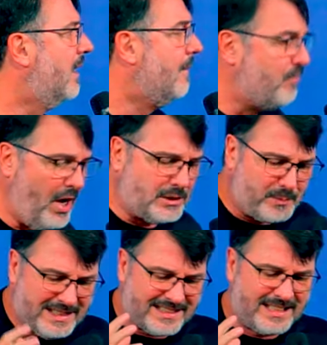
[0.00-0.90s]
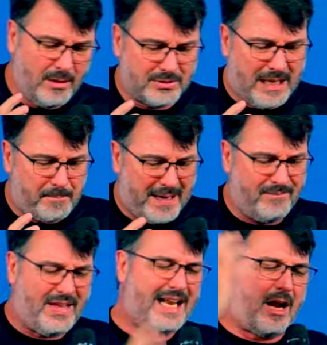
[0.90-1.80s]
Nós precisamos
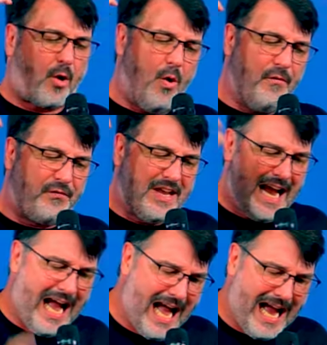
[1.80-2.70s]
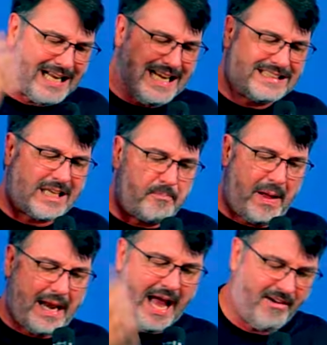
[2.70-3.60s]
aprender a confiar nessa
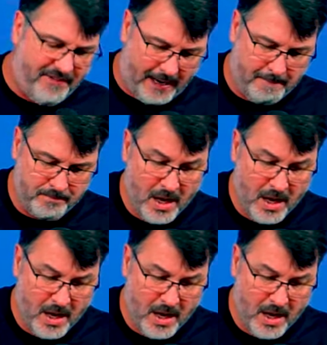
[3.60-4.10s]
palavra.